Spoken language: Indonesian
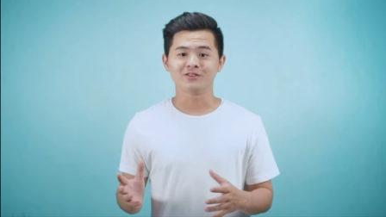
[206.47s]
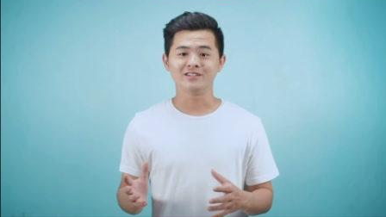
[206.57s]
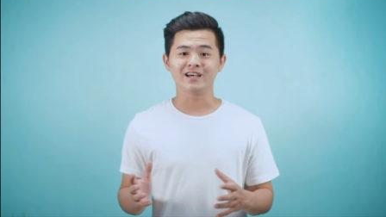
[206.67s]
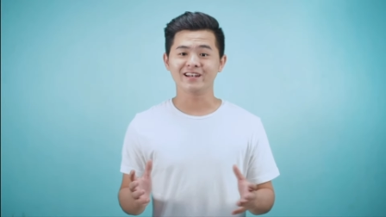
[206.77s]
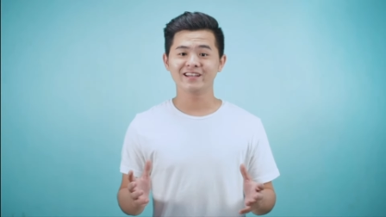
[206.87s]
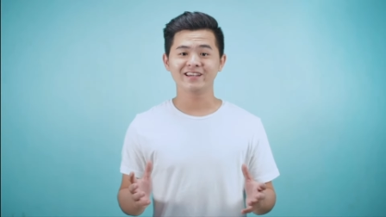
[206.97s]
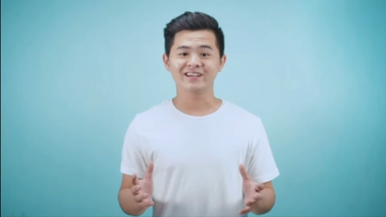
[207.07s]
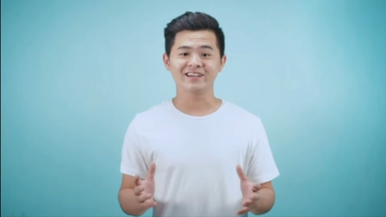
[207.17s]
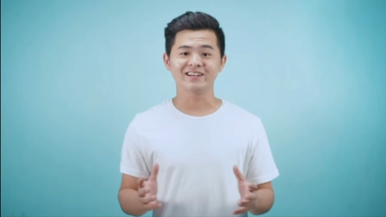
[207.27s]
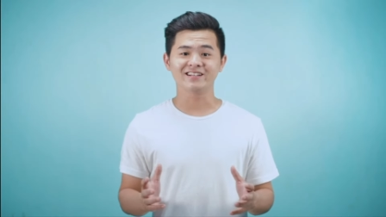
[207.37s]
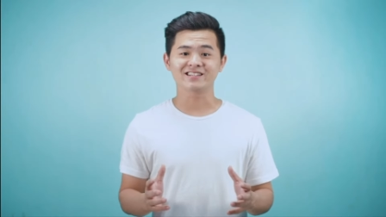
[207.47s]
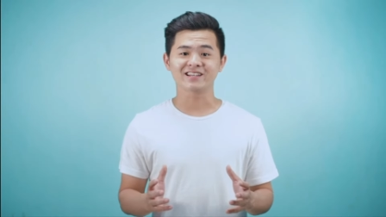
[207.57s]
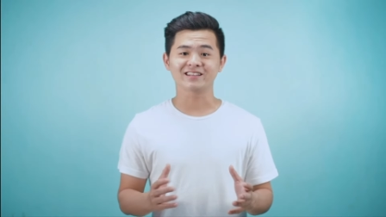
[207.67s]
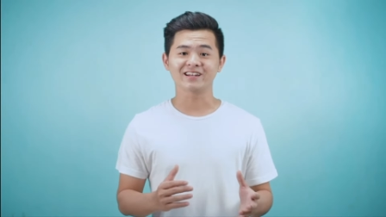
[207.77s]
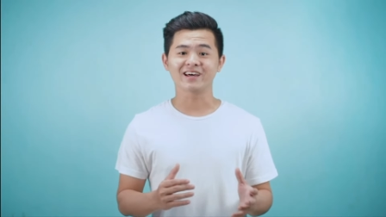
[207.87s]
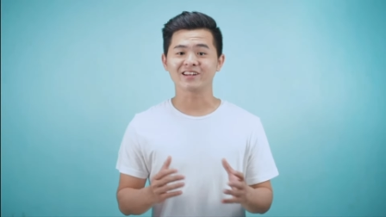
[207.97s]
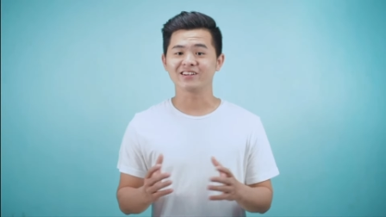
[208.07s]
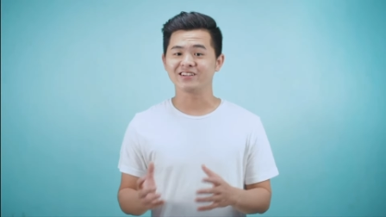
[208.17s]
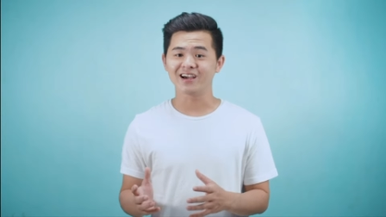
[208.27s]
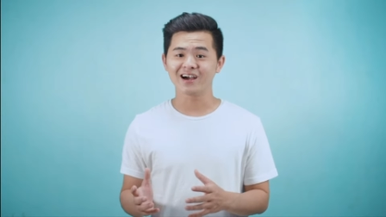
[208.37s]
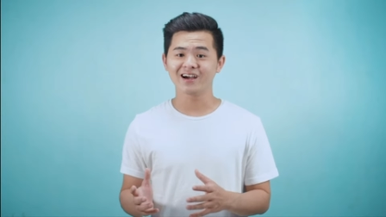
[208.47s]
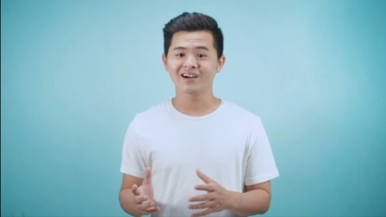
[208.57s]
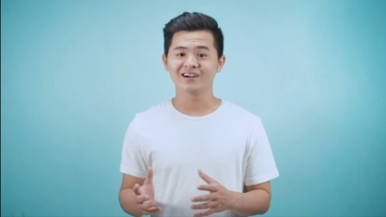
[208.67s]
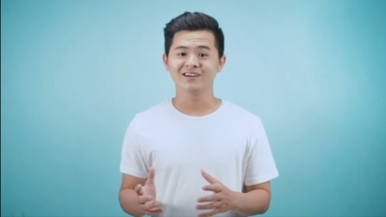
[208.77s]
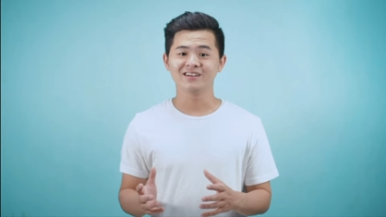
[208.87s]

Jadi ide cerita dari dia,